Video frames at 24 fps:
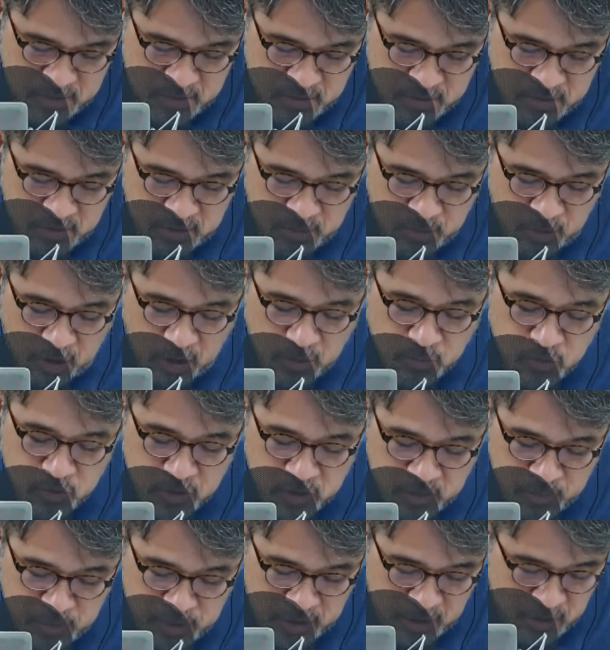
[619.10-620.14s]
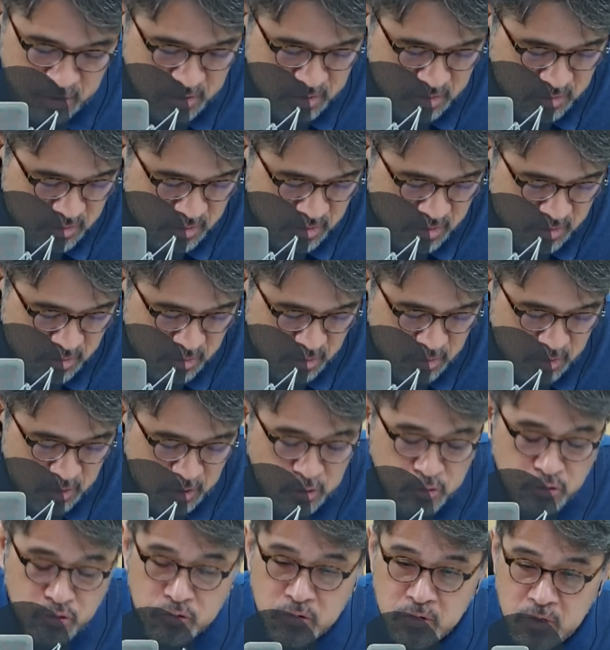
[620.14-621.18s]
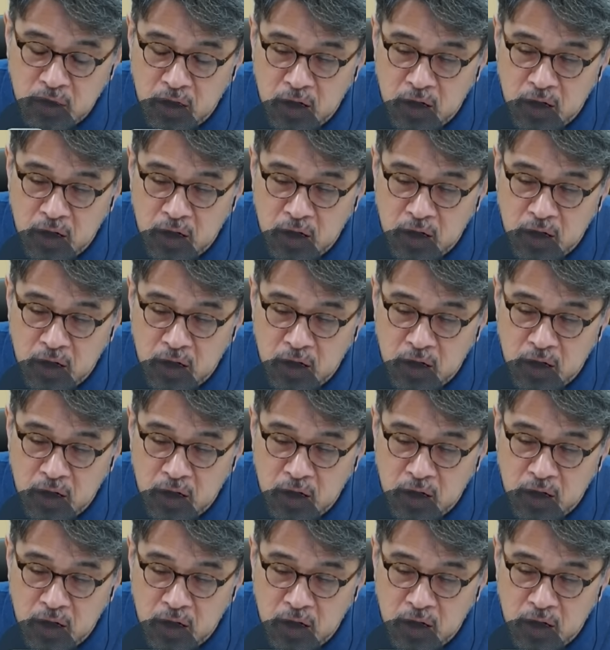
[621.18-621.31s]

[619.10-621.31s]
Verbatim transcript: 그럼 검증하면 되는 거잖아요. 영수증